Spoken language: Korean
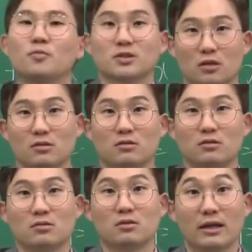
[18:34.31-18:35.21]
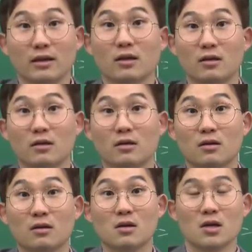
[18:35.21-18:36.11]
없어. 알았니?
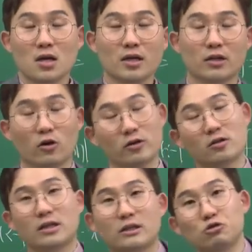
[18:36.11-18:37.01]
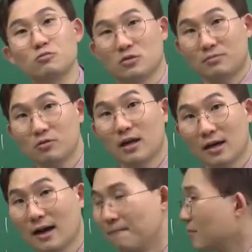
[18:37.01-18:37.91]
그러니까 너희들이 기출문제
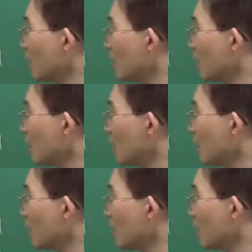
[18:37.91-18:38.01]
풀다가